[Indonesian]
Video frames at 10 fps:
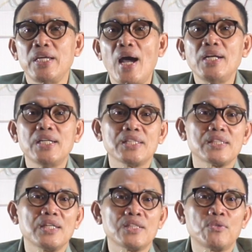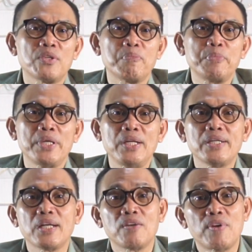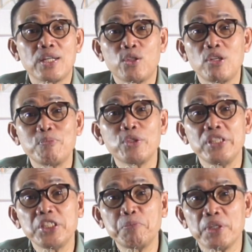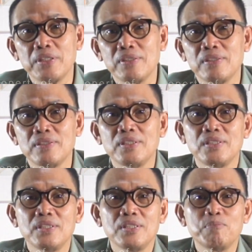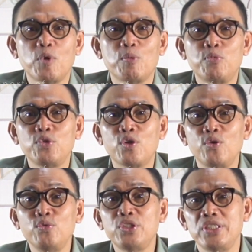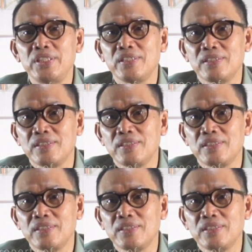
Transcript: diangkat atau terpilih karena faktor nepotisme maupun kolusi.